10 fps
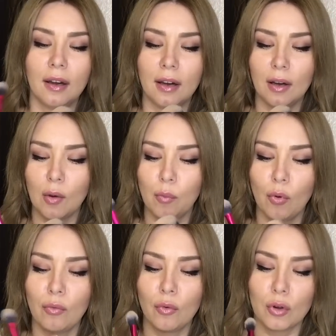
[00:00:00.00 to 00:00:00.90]
Э,
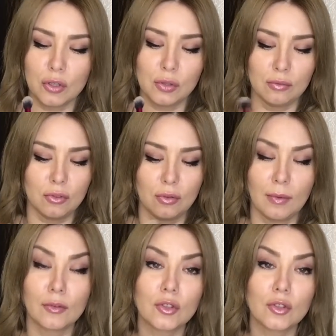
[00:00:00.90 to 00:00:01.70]
по ворсу, что могу